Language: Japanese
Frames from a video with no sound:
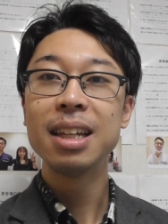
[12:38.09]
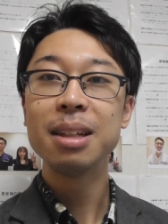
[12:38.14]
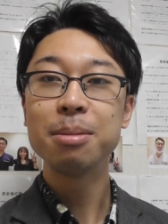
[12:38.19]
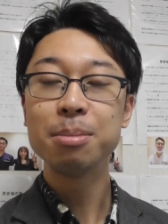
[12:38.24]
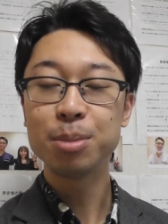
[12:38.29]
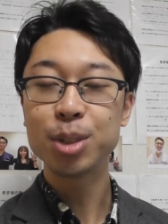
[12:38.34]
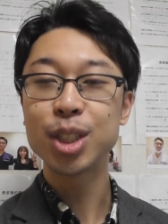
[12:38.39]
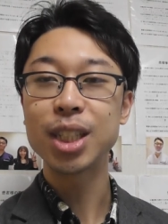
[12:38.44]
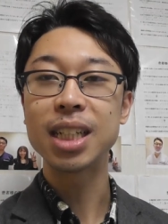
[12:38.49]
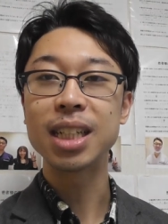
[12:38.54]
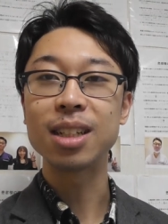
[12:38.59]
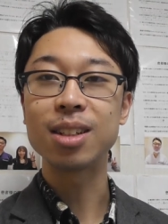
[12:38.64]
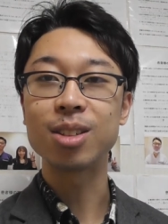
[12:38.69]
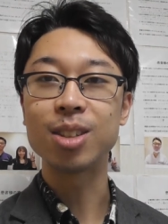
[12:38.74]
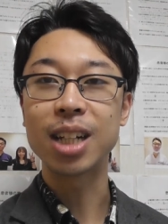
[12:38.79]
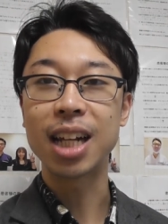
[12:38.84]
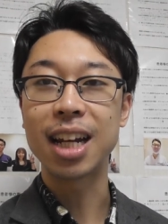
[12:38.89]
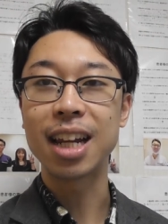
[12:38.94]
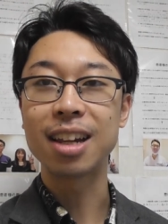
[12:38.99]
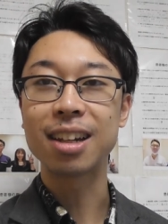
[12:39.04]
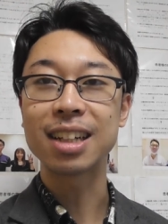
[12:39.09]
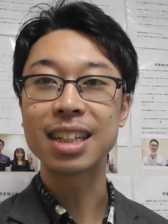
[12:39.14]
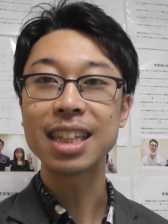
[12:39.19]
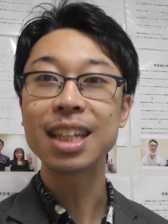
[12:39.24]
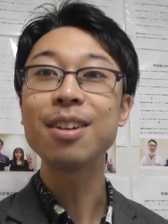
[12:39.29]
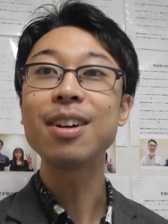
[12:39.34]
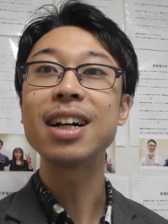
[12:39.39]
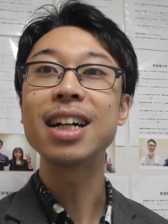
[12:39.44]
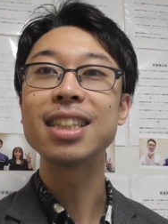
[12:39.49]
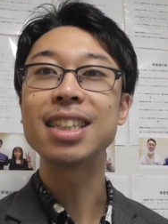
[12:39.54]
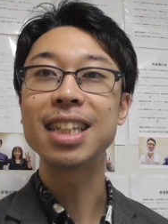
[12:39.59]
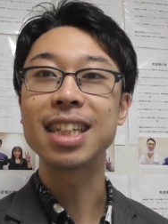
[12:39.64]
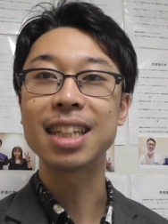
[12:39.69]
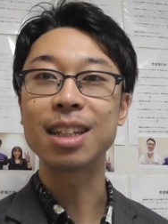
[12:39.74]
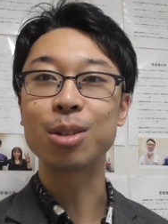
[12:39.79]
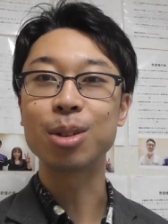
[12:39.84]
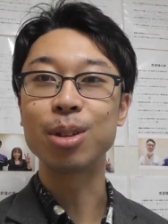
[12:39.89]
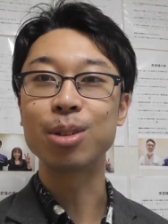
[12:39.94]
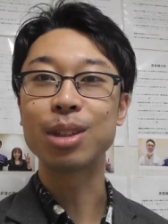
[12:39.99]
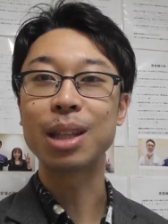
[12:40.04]
もしおられる方はぜ
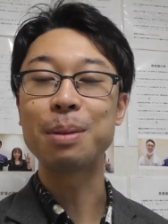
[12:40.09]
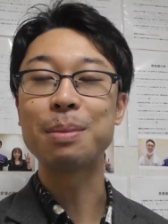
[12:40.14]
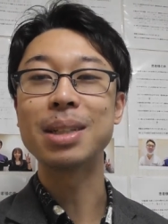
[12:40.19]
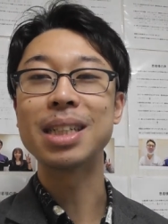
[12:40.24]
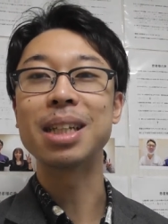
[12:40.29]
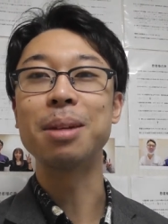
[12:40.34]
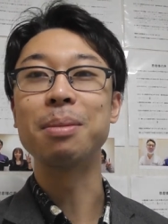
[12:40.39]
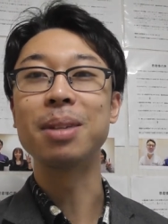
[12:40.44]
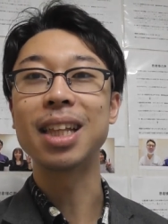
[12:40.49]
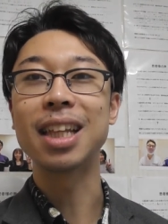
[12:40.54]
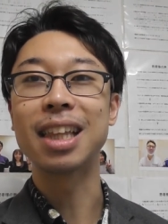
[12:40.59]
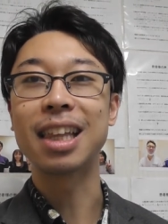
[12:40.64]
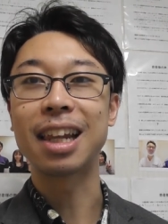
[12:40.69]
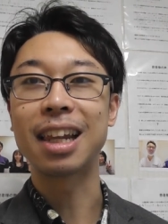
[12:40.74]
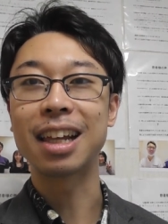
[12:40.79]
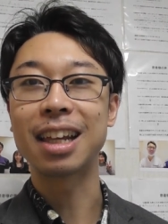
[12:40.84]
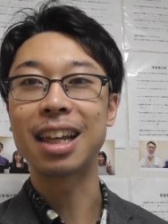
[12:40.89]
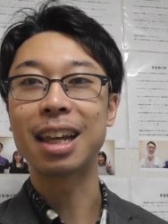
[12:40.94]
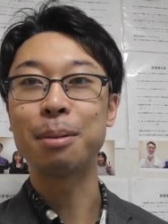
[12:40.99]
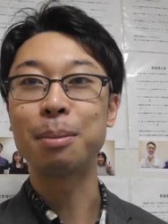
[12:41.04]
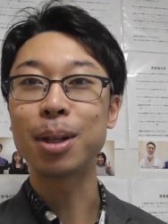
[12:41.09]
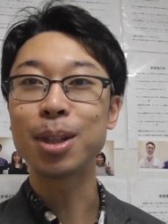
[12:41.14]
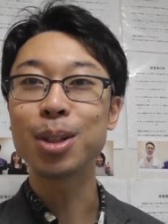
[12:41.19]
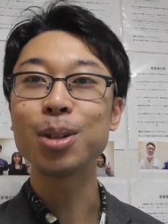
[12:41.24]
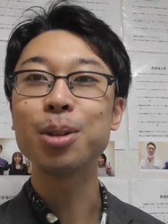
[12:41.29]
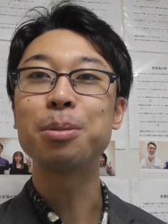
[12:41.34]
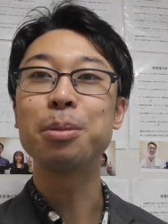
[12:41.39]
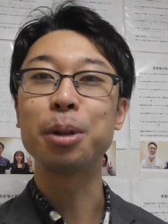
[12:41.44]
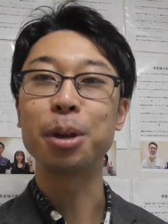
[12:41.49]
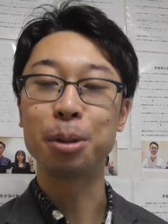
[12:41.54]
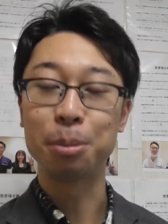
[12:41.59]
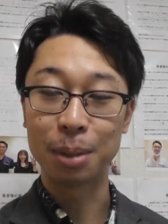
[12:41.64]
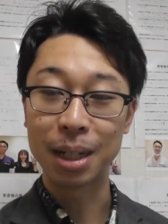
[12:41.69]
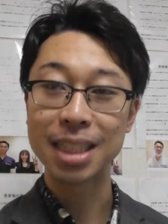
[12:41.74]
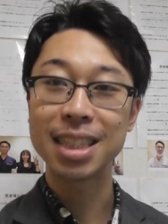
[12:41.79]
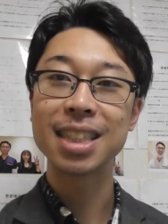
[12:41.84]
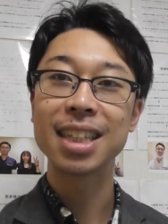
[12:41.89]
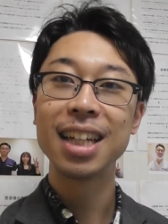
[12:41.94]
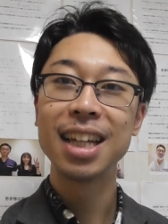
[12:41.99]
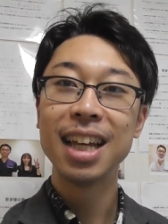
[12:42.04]
ひこれを試してみていただければと思いま
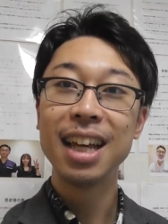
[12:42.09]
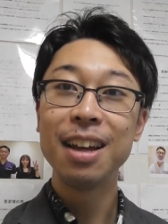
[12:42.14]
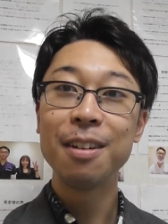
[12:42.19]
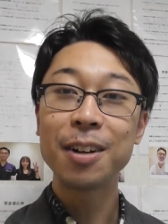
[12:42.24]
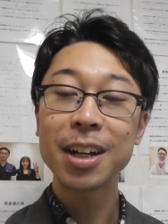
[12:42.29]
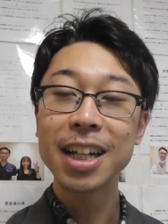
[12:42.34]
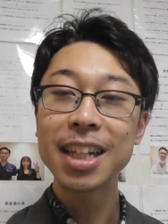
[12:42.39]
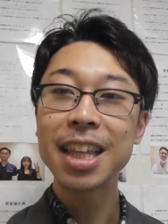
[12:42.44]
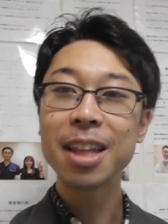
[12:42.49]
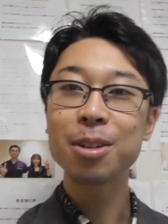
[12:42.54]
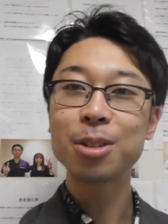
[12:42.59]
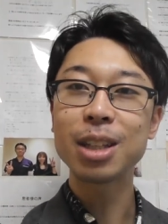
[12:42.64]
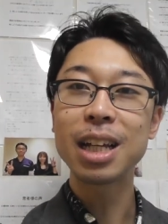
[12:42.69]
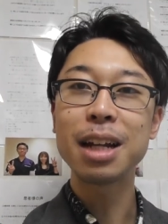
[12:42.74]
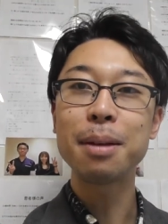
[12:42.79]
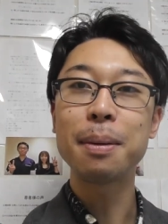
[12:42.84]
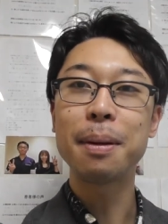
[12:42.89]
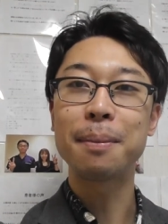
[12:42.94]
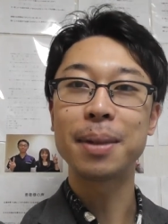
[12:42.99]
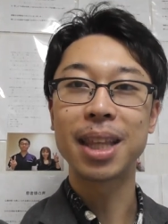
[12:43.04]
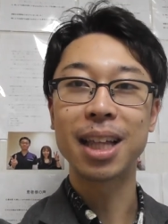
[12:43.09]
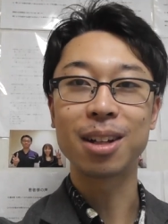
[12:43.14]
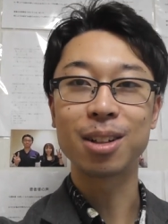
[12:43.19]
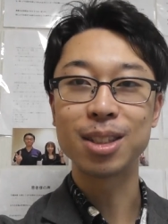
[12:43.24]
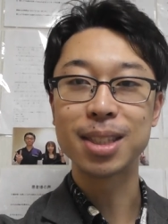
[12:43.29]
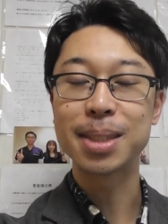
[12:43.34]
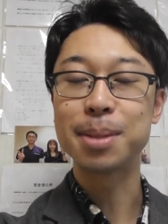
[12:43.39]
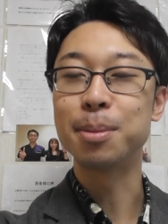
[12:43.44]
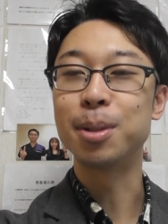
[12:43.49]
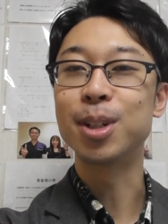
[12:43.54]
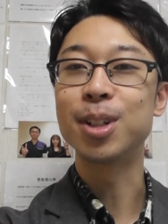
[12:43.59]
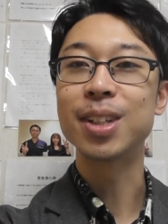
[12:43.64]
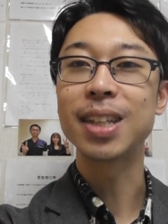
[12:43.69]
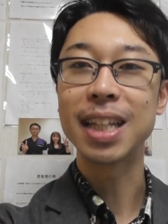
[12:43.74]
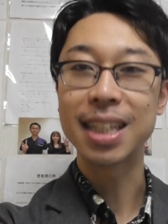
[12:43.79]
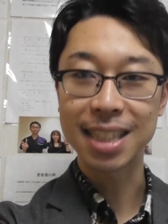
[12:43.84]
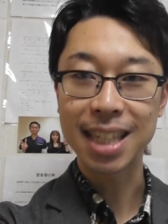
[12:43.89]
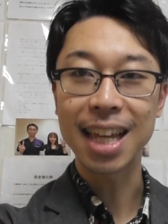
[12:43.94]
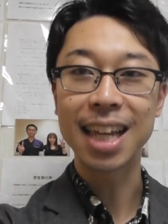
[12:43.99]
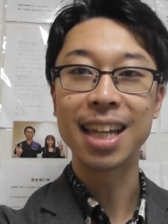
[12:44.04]
す。わからないことあればまたご質問く
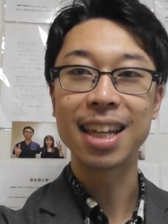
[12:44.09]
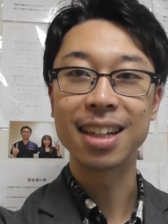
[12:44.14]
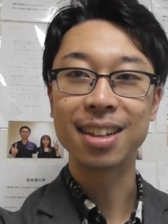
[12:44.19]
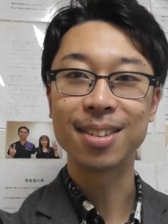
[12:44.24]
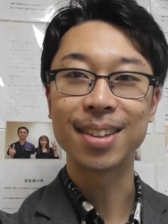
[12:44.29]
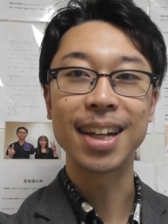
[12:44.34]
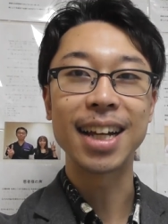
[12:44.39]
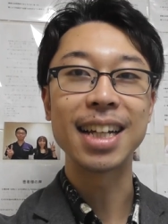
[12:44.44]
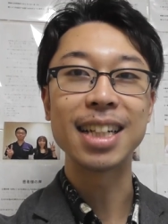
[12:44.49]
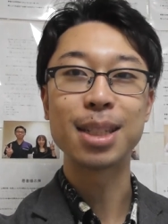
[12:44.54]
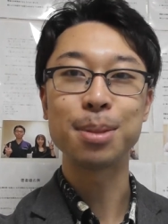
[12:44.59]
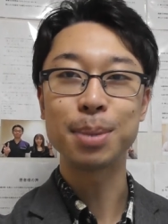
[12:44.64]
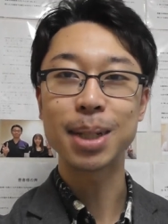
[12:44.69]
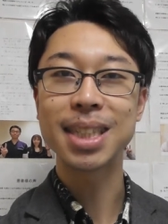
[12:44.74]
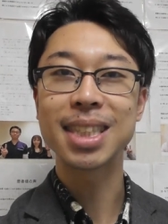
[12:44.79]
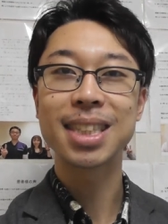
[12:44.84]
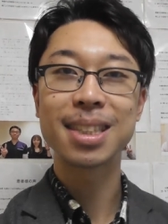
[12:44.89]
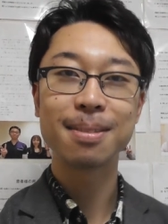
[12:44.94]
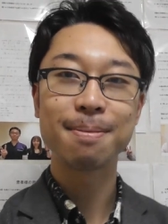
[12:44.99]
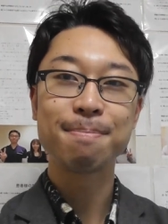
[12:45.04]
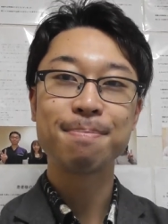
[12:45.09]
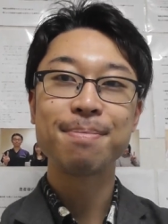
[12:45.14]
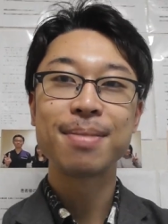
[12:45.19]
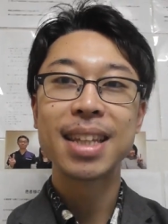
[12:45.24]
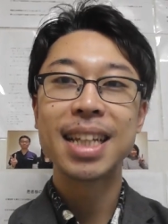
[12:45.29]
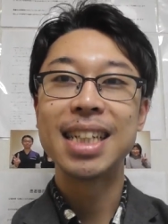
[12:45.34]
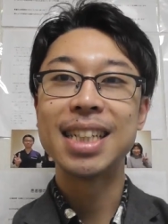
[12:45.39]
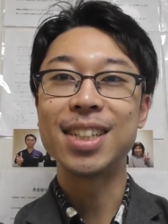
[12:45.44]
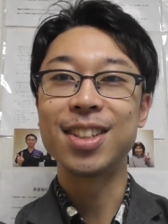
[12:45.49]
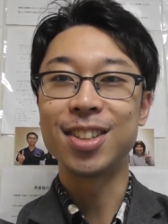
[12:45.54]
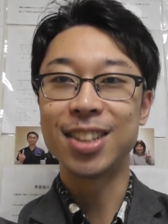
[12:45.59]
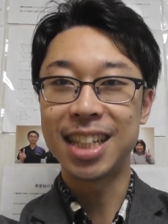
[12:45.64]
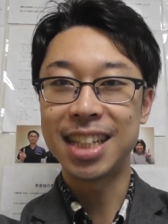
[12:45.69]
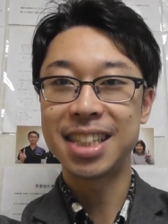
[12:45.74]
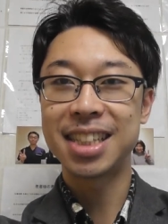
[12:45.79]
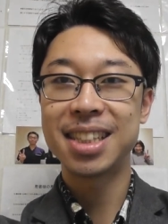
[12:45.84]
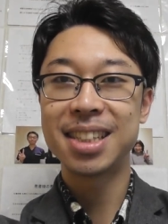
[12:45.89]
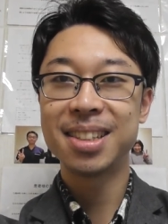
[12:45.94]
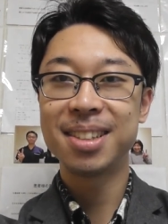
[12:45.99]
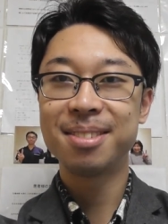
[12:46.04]
ださい。お願いします。以上で
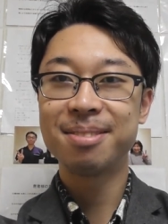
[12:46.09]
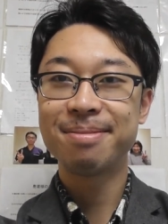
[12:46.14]
す。